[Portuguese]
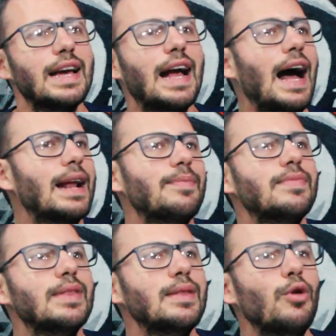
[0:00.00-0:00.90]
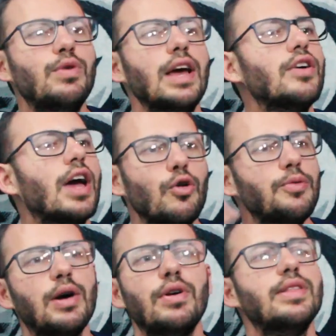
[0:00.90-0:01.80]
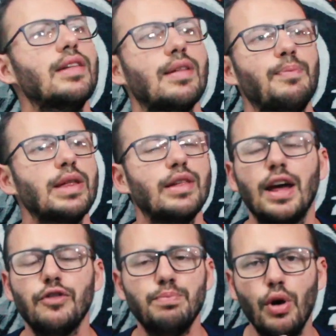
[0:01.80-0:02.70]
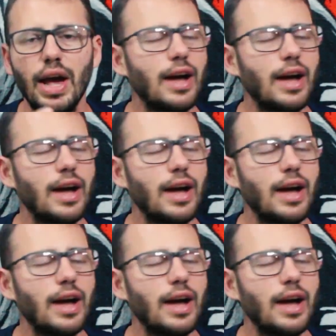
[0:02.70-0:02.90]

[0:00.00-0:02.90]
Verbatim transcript: cara, eu quero ler alguma coisa dessa personagem, porra,